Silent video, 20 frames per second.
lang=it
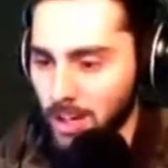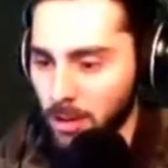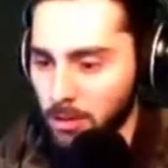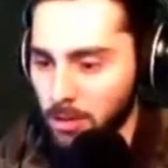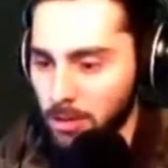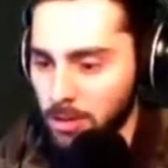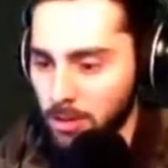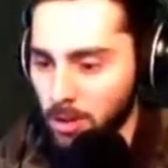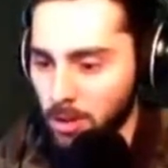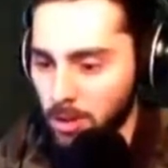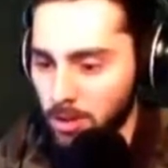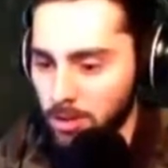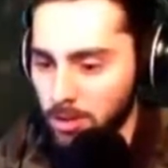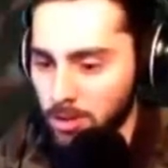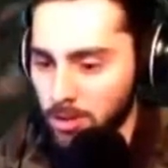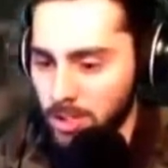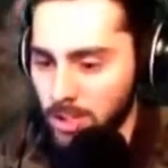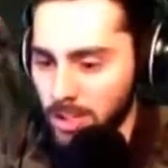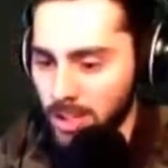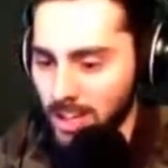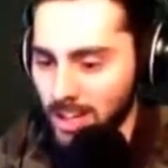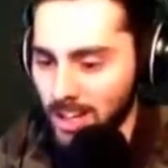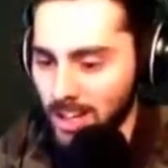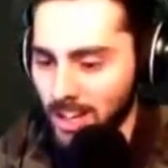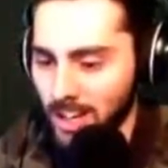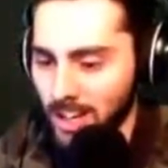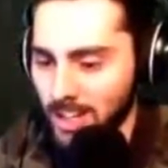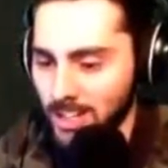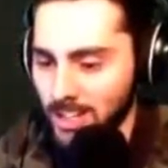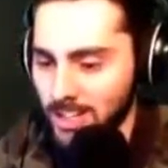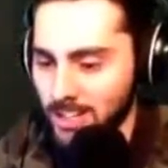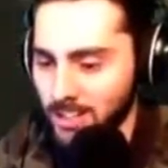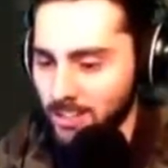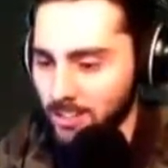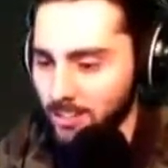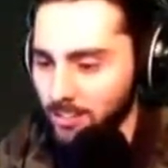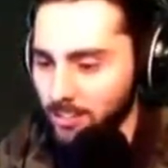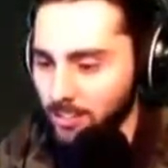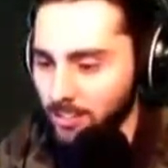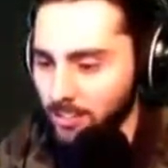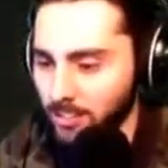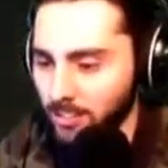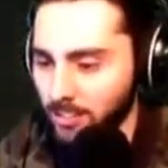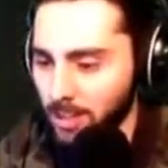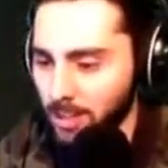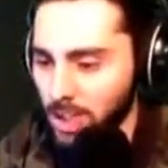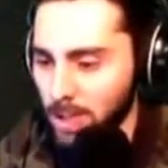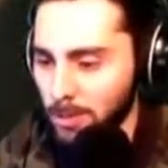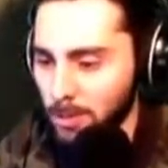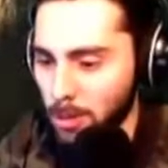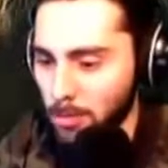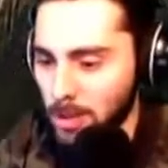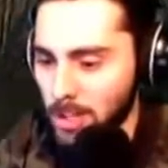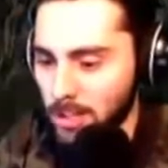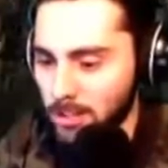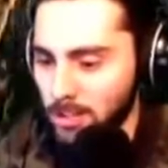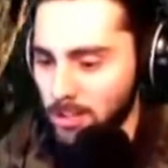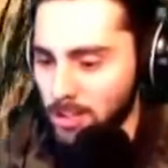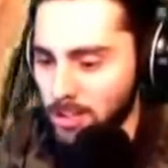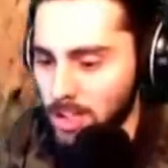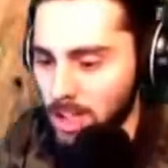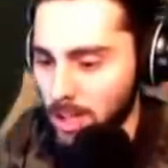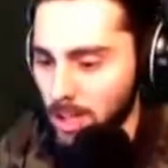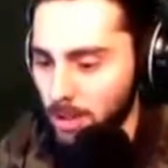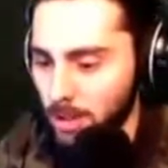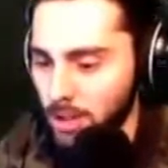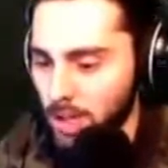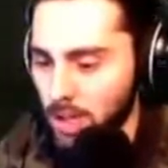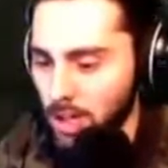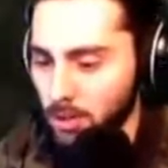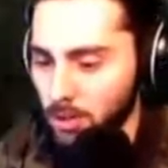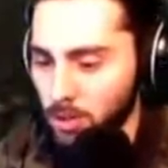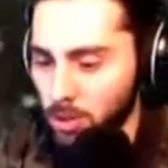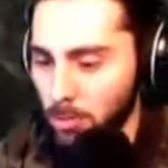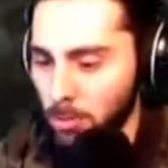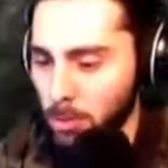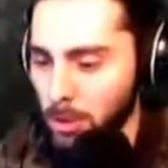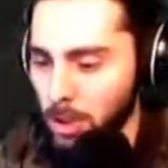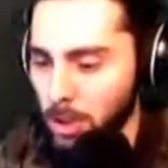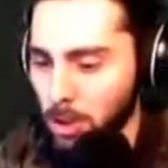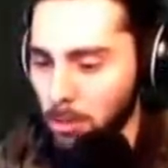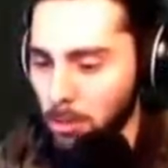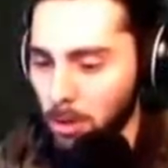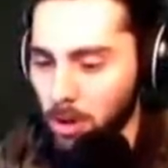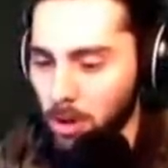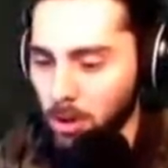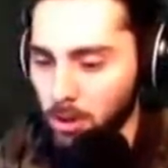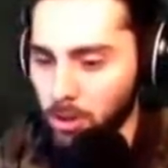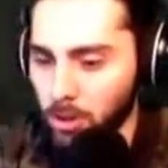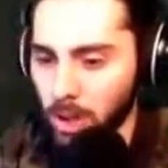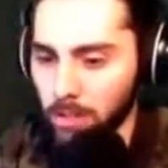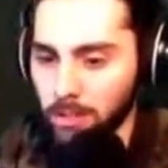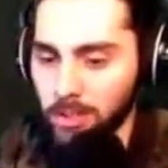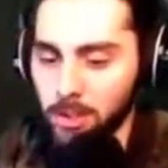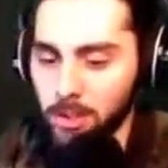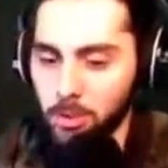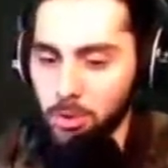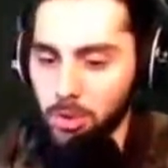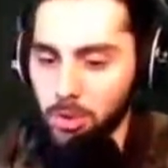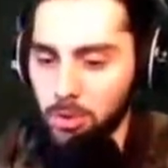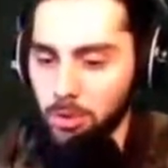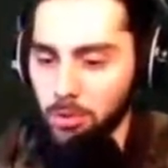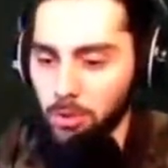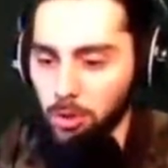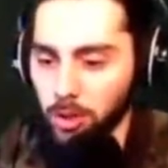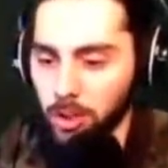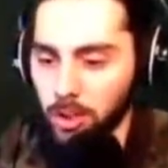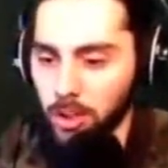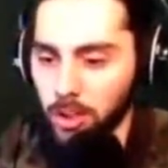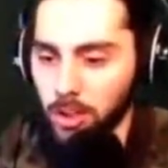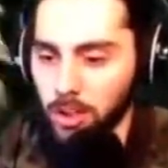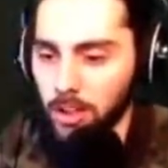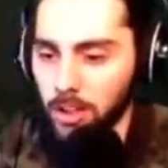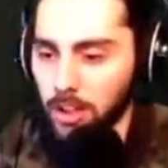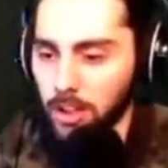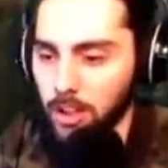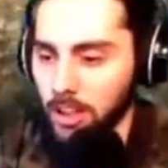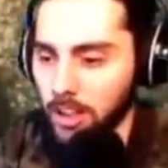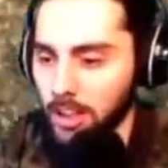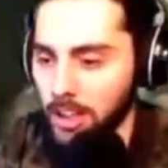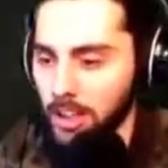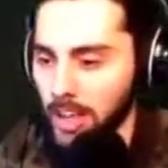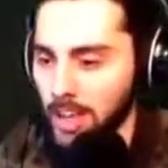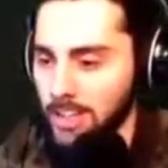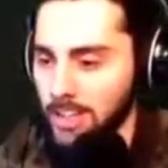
questo coso Sì, ehi ragazzi Facciamo il bagnetto assieme. C'è anche un topolino morto, l'avete ucciso voi. Chi è